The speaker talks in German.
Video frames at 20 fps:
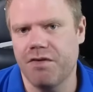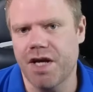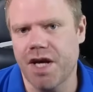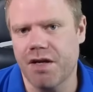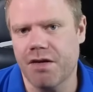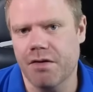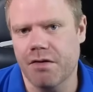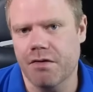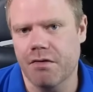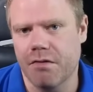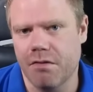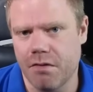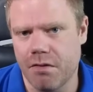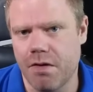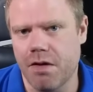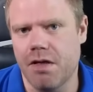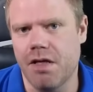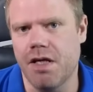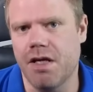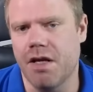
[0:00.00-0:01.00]
werden,
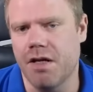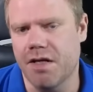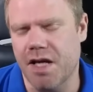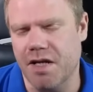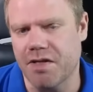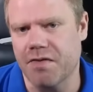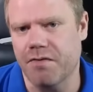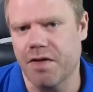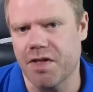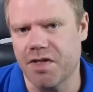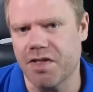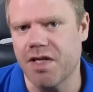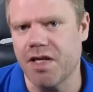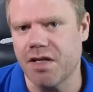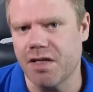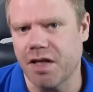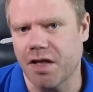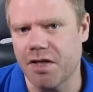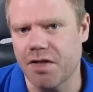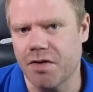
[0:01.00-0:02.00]
das, was sie
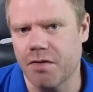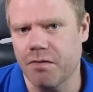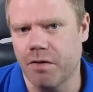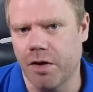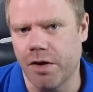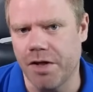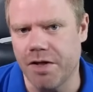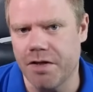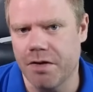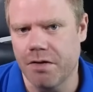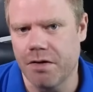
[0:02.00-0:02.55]
in die Richtung wollen.